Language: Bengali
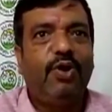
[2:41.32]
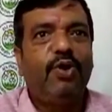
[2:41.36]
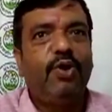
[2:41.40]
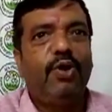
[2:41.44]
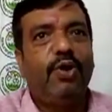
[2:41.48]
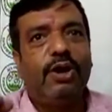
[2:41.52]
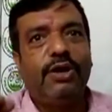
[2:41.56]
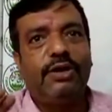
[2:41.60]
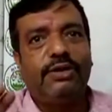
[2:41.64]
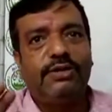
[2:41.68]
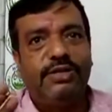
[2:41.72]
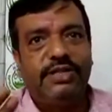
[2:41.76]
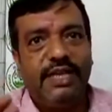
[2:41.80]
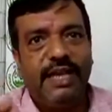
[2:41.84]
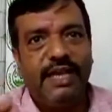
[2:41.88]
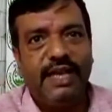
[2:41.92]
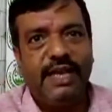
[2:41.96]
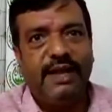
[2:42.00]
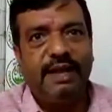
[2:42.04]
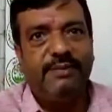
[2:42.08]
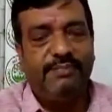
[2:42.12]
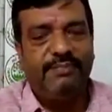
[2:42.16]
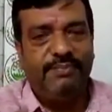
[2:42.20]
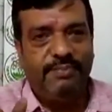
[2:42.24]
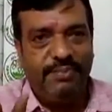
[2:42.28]
ওর যে
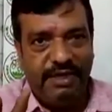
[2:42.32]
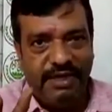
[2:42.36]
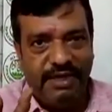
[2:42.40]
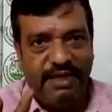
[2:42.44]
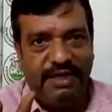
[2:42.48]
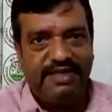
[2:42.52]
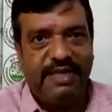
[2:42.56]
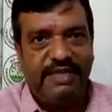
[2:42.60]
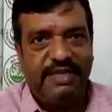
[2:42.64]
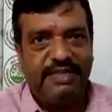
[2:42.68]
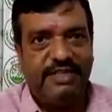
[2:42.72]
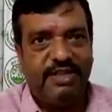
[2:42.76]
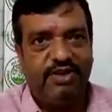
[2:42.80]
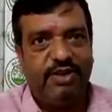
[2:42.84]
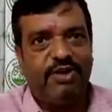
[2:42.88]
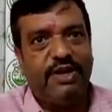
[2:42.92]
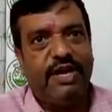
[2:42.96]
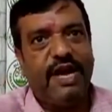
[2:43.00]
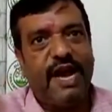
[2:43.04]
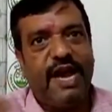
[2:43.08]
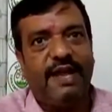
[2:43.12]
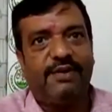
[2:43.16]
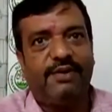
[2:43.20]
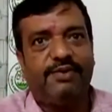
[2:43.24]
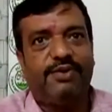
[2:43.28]
ইটা ছিল
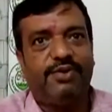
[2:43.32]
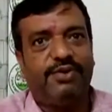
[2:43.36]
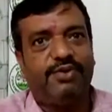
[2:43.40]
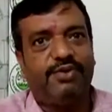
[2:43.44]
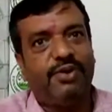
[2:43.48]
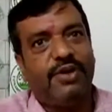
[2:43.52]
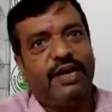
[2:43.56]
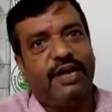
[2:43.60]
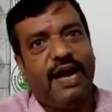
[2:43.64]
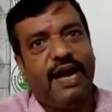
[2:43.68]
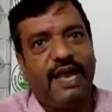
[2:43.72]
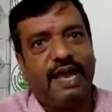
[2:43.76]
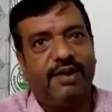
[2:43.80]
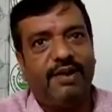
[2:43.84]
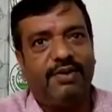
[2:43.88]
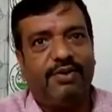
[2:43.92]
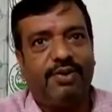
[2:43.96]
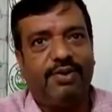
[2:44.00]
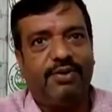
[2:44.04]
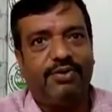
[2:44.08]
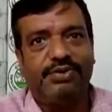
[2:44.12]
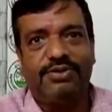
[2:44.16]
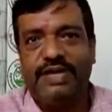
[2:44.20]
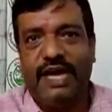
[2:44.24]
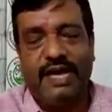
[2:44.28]
গান করতো গান
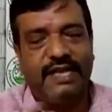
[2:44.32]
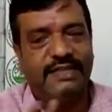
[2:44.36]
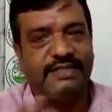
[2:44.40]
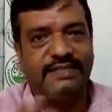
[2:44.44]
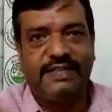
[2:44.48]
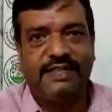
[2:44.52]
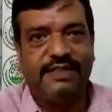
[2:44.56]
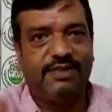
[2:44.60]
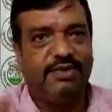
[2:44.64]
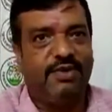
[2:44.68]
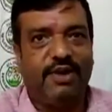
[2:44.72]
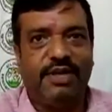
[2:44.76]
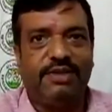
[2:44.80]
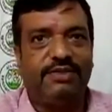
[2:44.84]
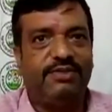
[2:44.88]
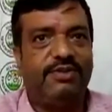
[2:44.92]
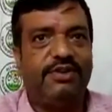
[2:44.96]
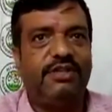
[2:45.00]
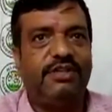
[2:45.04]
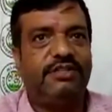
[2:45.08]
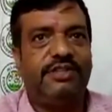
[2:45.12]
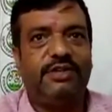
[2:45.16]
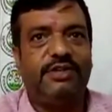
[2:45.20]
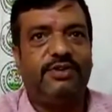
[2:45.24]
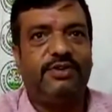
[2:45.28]
করুক সাংসদ হওয়ার
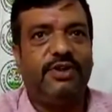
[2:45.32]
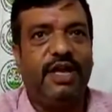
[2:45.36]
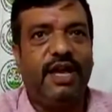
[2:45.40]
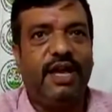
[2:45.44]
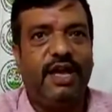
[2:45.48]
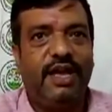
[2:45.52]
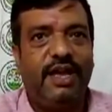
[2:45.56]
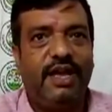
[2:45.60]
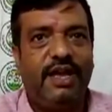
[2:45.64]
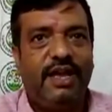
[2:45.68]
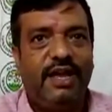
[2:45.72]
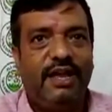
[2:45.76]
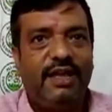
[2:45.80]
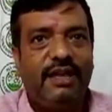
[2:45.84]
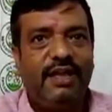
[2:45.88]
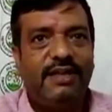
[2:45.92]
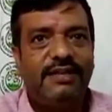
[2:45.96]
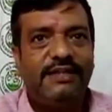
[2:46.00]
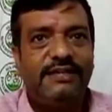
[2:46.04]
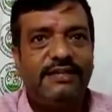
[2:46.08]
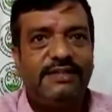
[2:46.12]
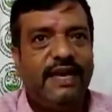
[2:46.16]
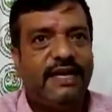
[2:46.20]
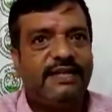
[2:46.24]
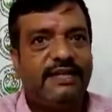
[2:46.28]
জন্য ছিল না
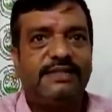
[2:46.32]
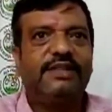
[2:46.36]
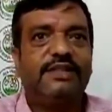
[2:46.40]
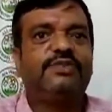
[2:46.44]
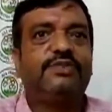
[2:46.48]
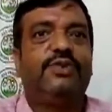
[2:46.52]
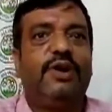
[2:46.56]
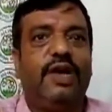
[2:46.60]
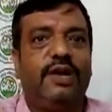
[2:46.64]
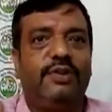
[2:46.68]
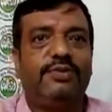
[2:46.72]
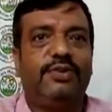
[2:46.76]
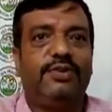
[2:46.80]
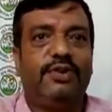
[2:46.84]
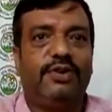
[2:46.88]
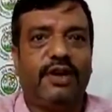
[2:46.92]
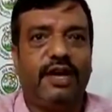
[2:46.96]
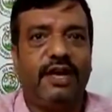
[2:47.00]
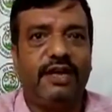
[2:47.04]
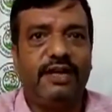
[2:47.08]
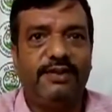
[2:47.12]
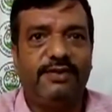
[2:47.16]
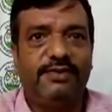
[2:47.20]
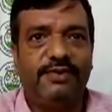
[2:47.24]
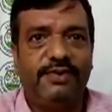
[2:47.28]
সাংসদ হওয়ারও
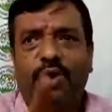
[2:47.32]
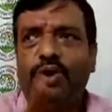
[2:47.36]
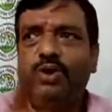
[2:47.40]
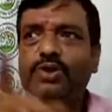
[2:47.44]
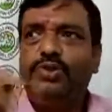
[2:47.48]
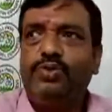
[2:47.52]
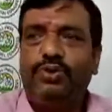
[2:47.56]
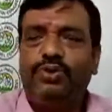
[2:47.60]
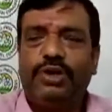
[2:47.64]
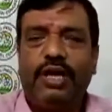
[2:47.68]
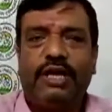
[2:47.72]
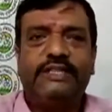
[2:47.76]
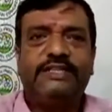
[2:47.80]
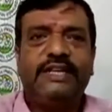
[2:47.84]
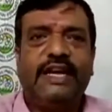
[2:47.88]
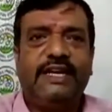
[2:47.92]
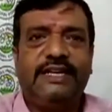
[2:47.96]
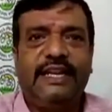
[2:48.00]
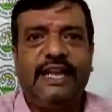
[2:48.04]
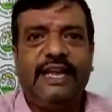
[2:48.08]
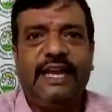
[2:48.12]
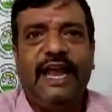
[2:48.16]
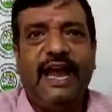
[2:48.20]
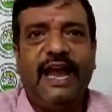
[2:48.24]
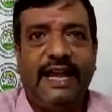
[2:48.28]
দরকার ওই দুটা
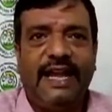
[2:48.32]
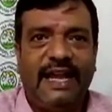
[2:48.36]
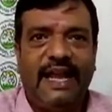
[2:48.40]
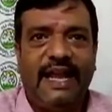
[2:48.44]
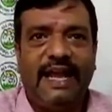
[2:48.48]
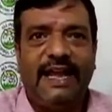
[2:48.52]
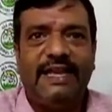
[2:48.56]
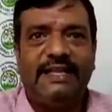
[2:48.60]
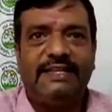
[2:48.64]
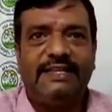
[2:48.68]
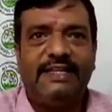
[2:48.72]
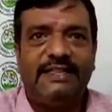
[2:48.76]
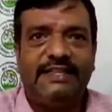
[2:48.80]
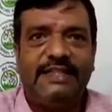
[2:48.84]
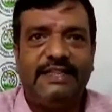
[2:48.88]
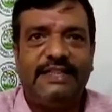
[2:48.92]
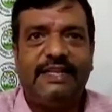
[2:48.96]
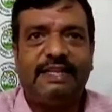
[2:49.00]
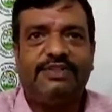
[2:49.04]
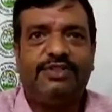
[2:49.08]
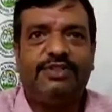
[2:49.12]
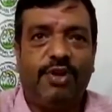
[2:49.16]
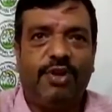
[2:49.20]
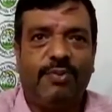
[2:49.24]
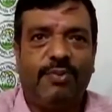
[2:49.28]
চারটা লাইট লাগিয়েছে
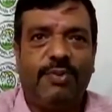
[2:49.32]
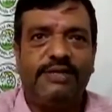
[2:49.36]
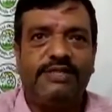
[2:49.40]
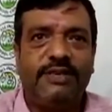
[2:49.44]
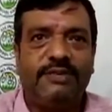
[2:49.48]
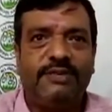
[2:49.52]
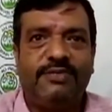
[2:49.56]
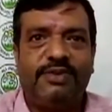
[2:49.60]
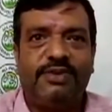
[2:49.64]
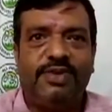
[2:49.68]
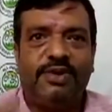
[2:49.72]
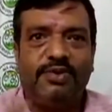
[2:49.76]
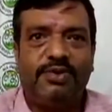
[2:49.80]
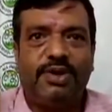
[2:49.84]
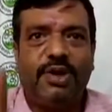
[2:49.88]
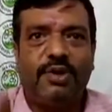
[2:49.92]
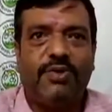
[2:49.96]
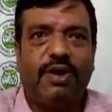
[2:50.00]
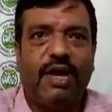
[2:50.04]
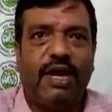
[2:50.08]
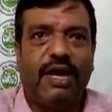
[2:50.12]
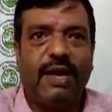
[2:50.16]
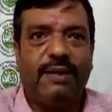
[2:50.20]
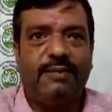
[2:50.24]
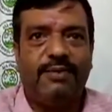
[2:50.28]
যেটা ছ মাসের মধ্যে
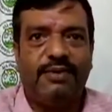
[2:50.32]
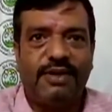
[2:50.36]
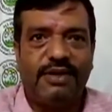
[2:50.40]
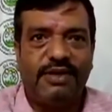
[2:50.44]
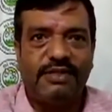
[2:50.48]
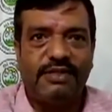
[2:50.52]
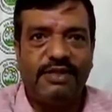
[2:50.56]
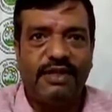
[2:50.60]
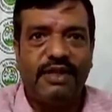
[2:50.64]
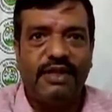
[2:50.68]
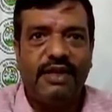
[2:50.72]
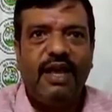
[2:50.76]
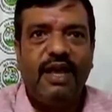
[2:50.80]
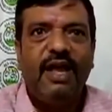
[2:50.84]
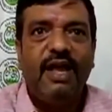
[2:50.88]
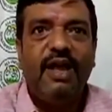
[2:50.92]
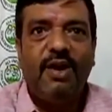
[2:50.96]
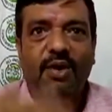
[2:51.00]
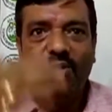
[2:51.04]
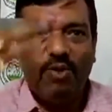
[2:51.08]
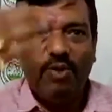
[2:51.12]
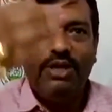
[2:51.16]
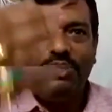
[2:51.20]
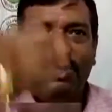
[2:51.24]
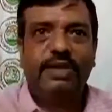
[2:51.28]
ওটাও খারাপ হয়ে গেছে
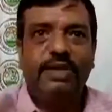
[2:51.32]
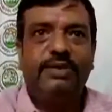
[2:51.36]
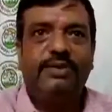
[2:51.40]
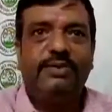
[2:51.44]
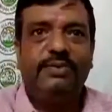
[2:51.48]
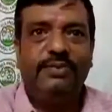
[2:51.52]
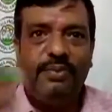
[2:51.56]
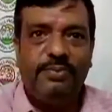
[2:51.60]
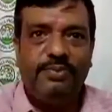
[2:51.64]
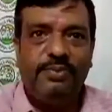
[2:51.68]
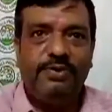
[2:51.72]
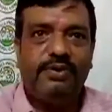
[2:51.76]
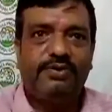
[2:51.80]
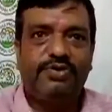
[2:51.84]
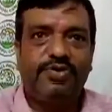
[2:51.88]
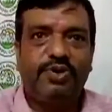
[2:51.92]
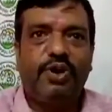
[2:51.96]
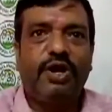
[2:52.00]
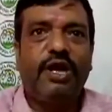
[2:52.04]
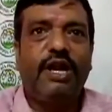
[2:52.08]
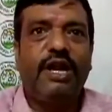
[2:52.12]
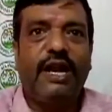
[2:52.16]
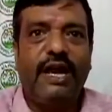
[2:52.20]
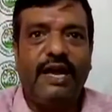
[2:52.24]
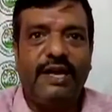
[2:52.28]
ওই
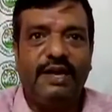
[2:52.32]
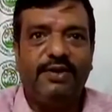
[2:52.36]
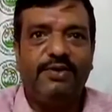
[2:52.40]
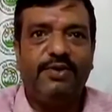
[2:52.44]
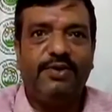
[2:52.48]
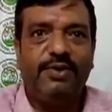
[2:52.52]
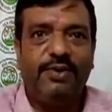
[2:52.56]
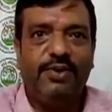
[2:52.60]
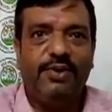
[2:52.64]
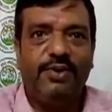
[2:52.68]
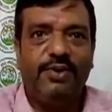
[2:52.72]
সোলার লাইট